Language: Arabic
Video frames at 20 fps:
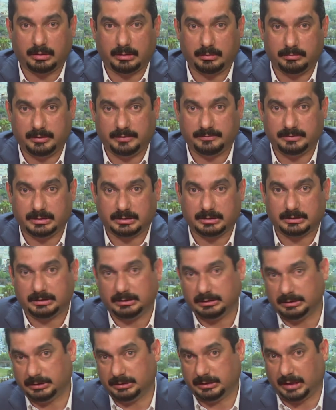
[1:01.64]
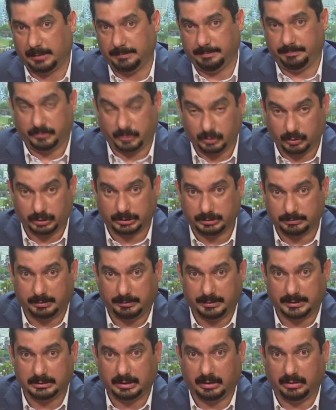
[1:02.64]
بنفسك تريد الشعب تغصبه
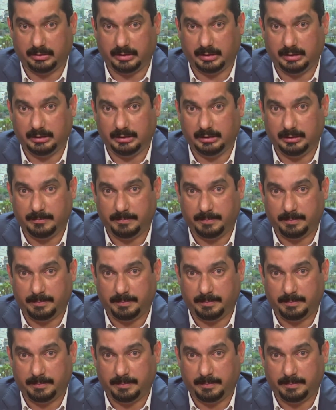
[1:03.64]
مره ثانيه؟